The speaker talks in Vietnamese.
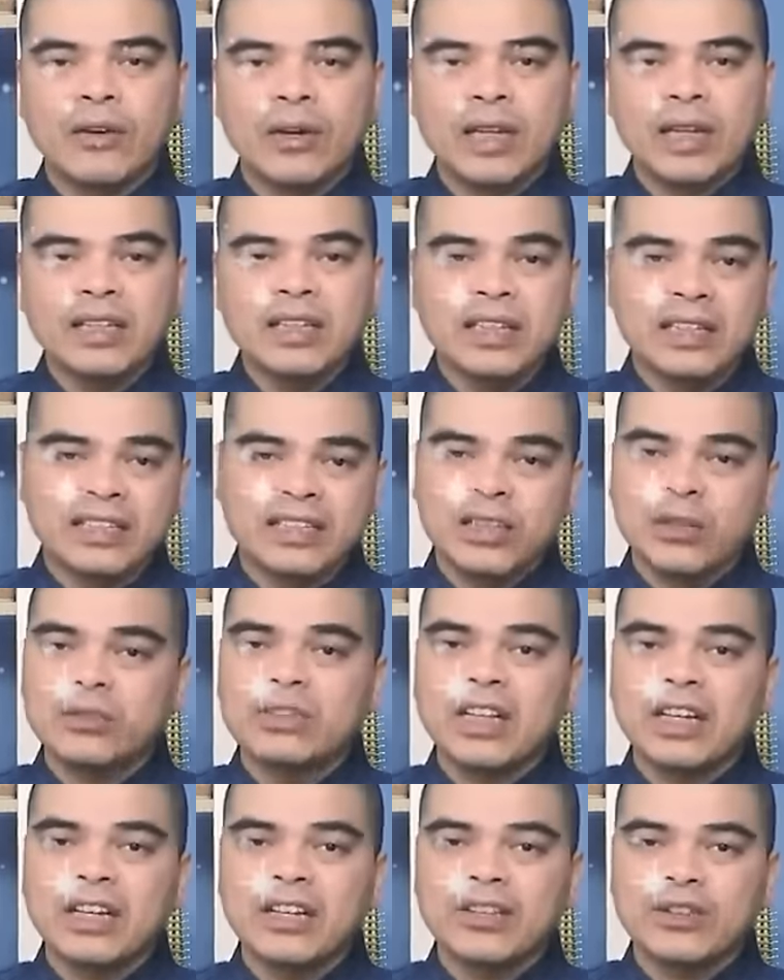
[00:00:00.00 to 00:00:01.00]
có cái nhìn sâu
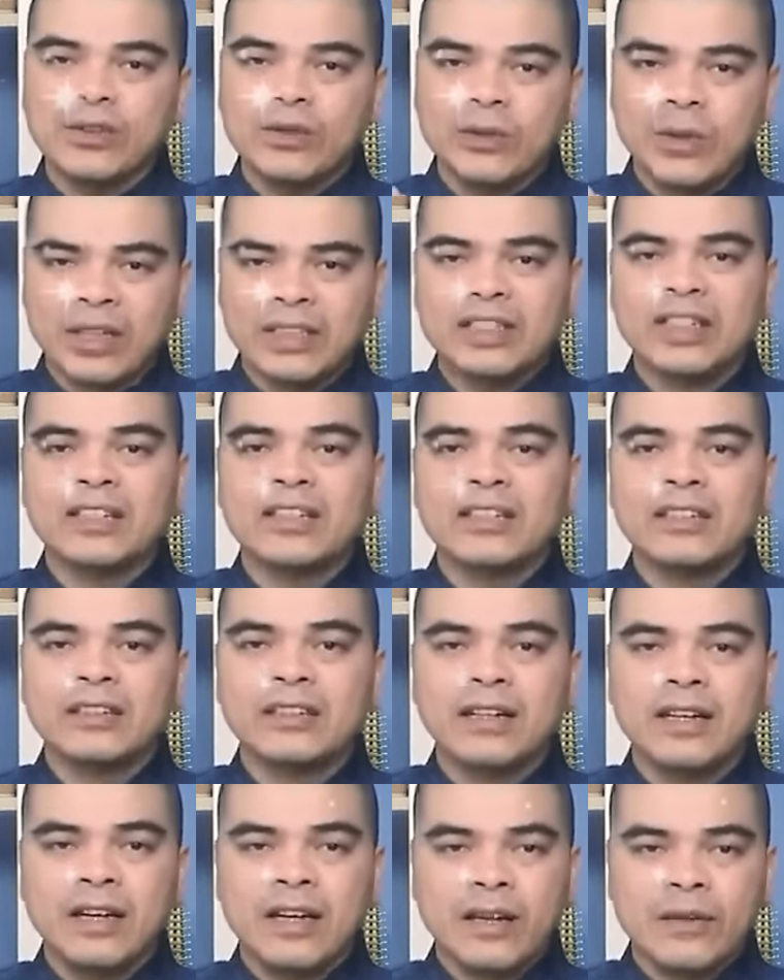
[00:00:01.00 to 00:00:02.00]
sắc toàn diện hơn